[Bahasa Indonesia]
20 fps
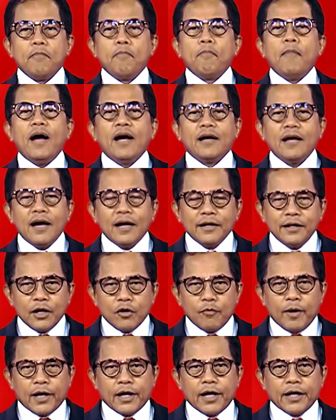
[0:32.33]
magang di
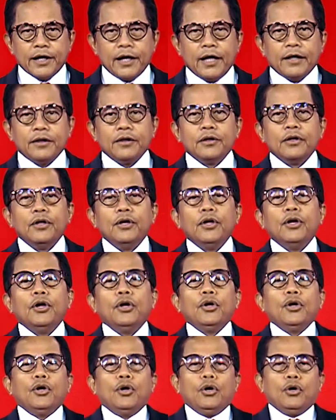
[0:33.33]
rumah rakyat.
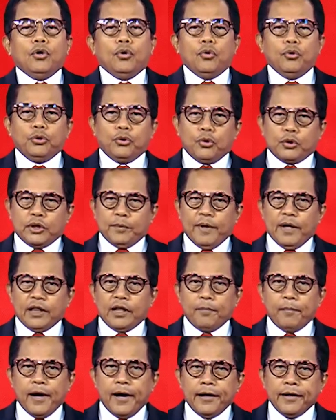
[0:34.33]
Untuk
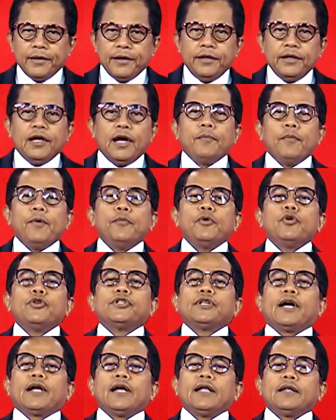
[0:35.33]
teman-teman yang memenuhi
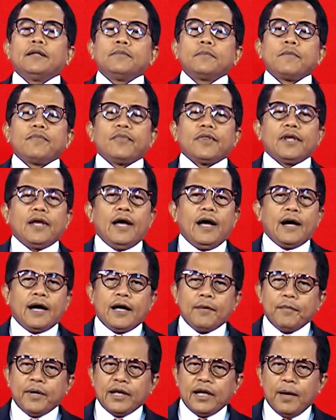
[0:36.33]
syarat, akan
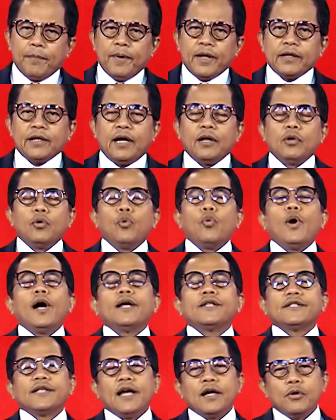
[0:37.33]
mendapatkan uang
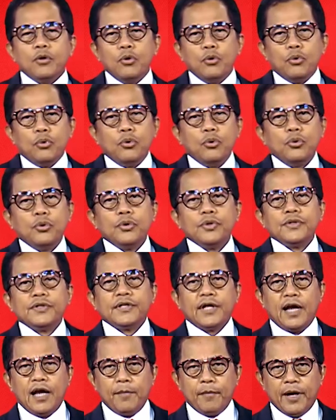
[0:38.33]
saku
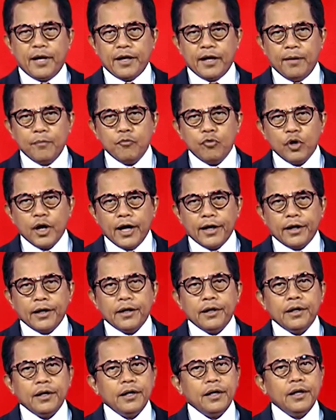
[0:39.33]
selama enam bulan
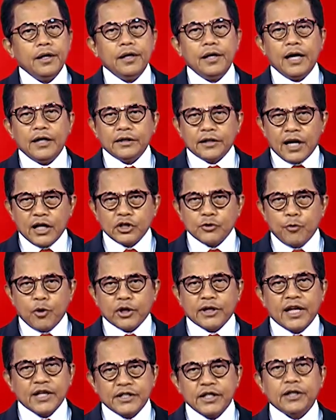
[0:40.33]
dan
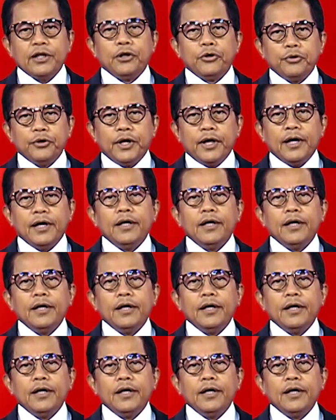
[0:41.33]
transportasi tentunya.